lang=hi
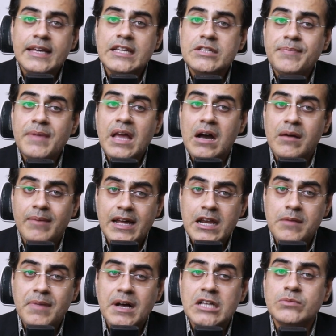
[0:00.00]
इसमें हमारे
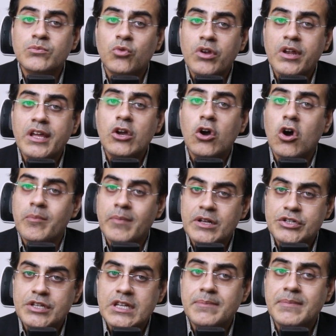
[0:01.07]
पास मुर्गी और
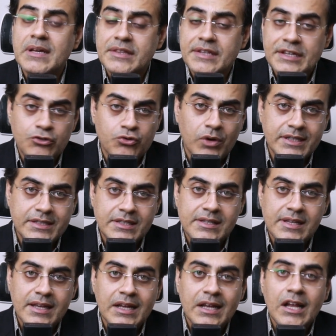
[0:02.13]
मछली बेहतरीन चॉइसेस
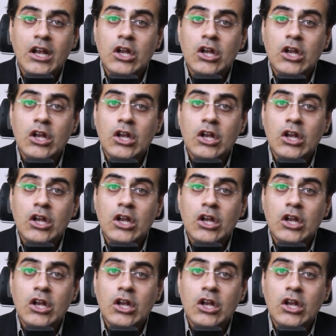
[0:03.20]
हैं